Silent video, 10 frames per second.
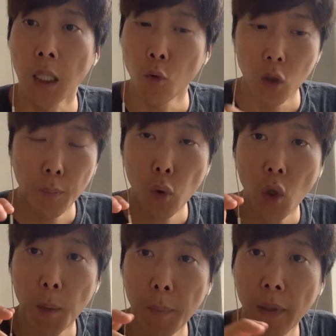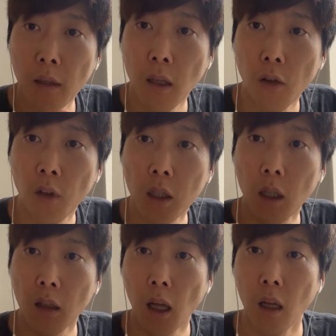아니면 우리 프로그램이 빛을 낼 수
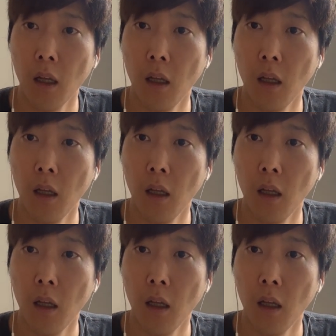있겠다.